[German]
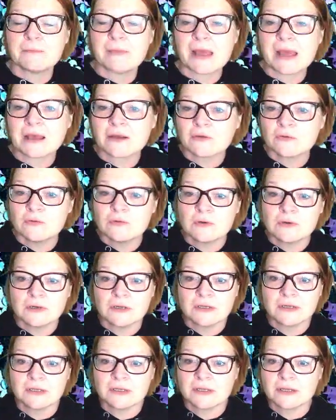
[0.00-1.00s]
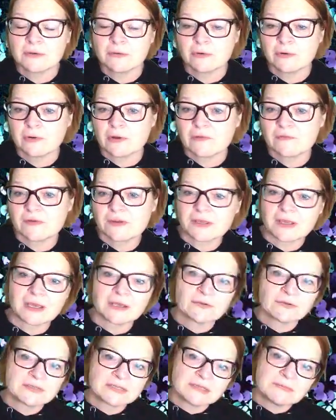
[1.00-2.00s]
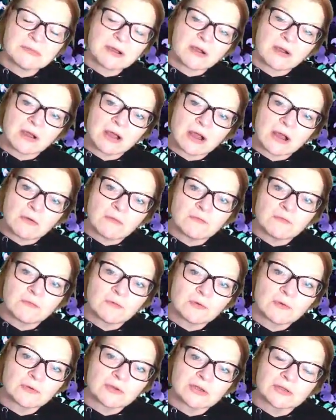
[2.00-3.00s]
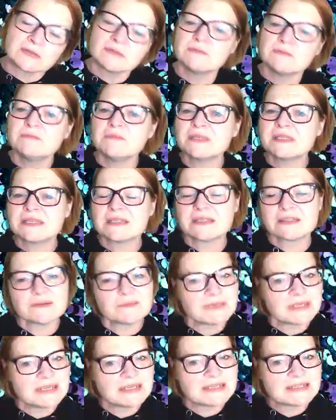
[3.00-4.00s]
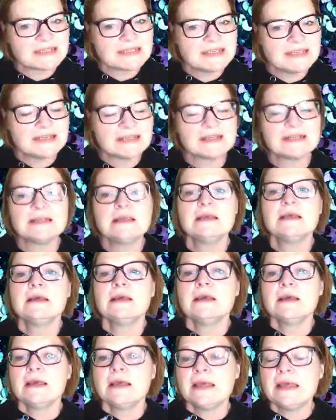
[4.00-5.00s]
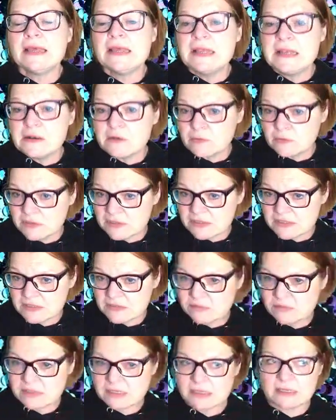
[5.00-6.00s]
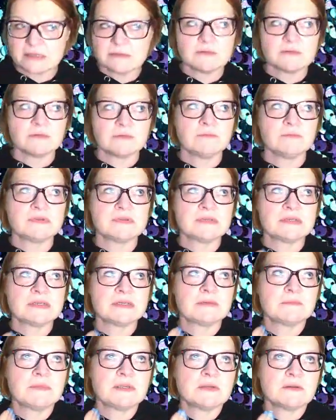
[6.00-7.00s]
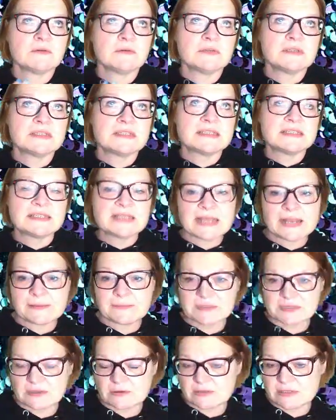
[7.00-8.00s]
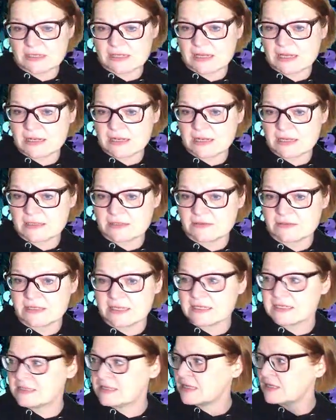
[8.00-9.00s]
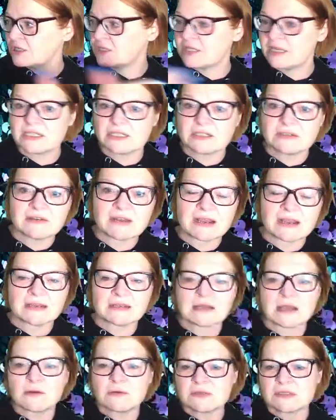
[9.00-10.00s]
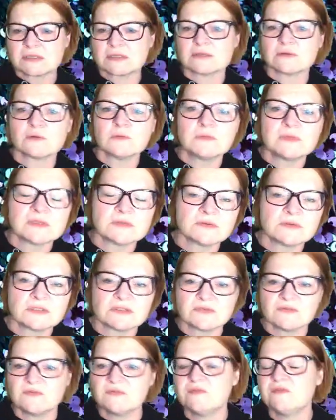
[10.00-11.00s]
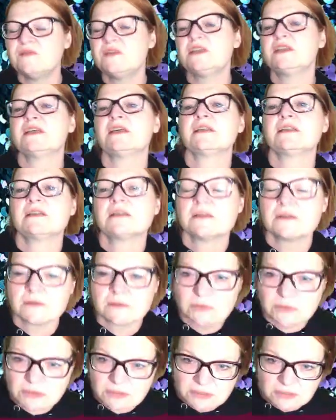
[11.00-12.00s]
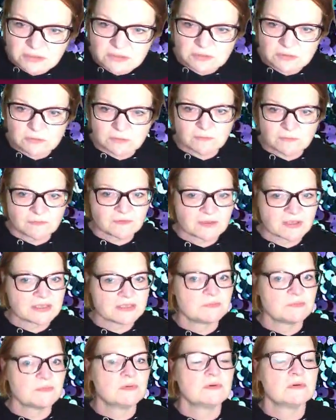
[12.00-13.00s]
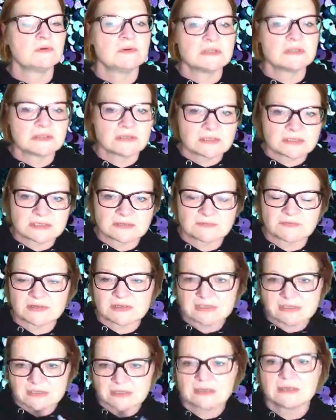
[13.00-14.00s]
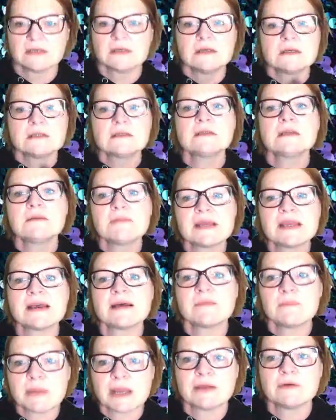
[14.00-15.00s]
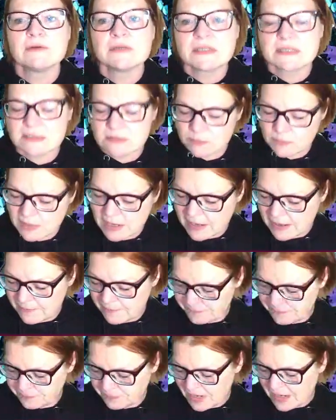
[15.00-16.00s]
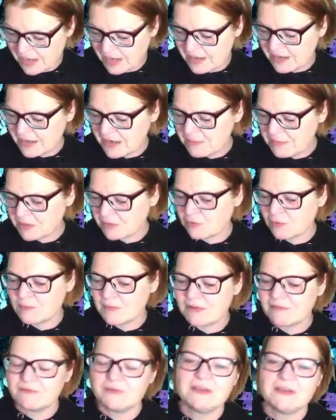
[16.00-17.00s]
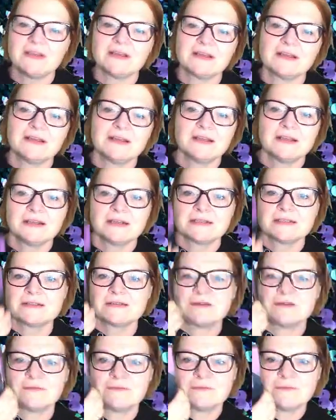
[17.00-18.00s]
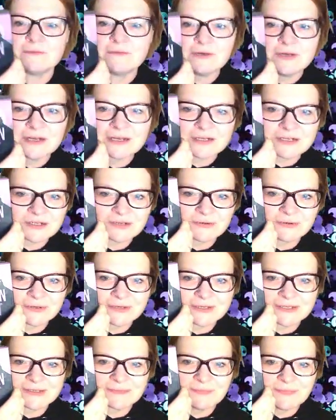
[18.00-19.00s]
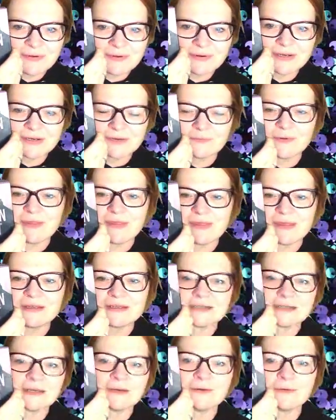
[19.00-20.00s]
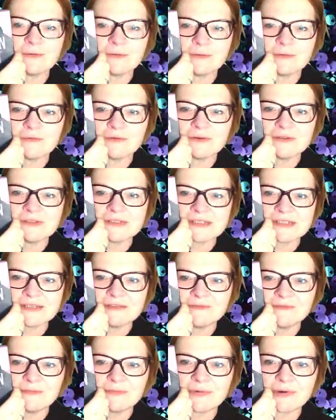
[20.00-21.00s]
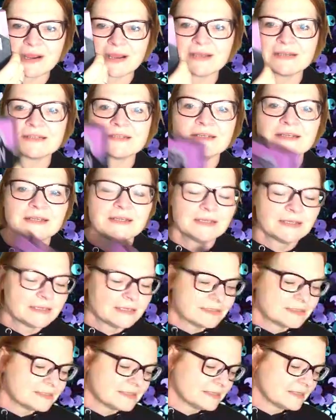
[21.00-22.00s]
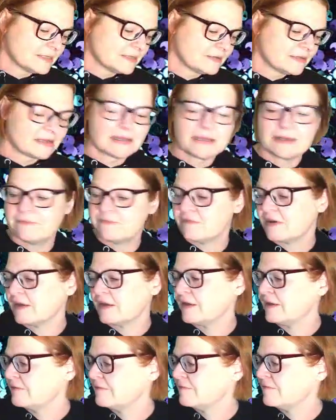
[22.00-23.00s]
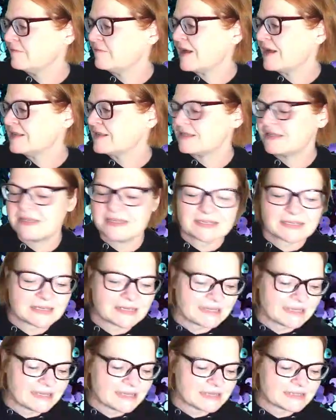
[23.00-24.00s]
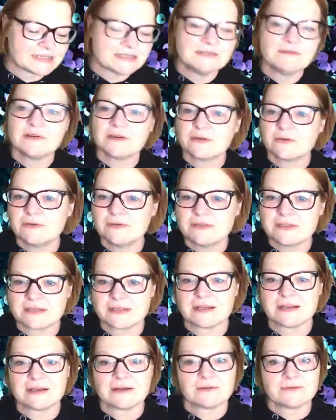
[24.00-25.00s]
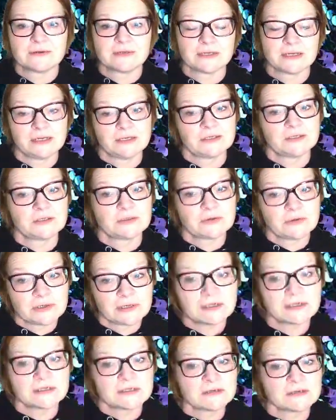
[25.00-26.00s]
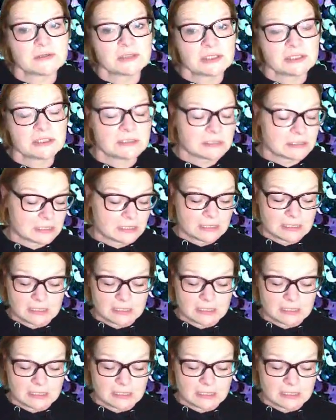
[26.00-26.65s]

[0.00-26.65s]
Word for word: Merkur in der Rückläufigkeit uns immer auch auffordert, ein bisschen zu meditieren, in uns zu gehen, sich mit uns selbst auseinanderzusetzen, anstatt da draußen rumzutwittern und zu Facebooken und sonst was sondern eher bei uns zu bleiben, nehme ich doch mal wieder das wunderschöne Spirit Within Tarot von Stephen Bright, der einfach ein wahnsinnig kreativer Künstler und ein toller Social